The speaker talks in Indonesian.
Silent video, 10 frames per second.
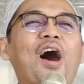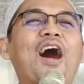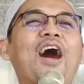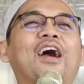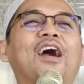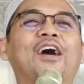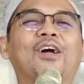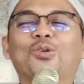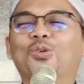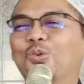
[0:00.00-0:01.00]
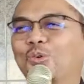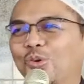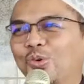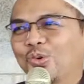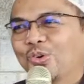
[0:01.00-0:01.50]
gagah
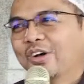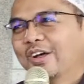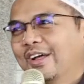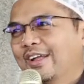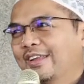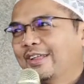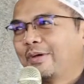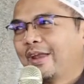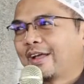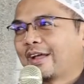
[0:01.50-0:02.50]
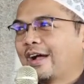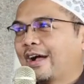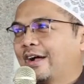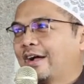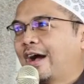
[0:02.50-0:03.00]
tuh diberi
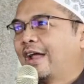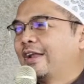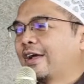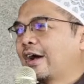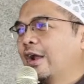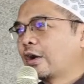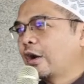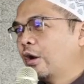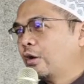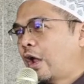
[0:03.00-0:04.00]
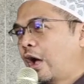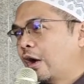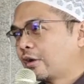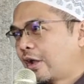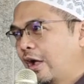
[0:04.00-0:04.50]
kagak gagahan deh kalau
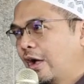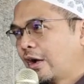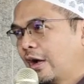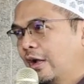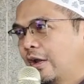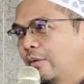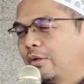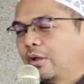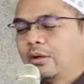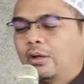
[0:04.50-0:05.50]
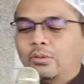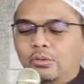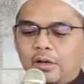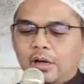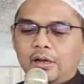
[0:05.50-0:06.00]
nang tang ka Nabi
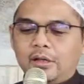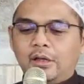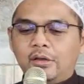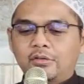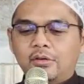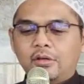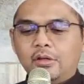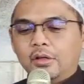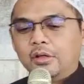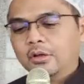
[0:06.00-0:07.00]
Allahud alaihis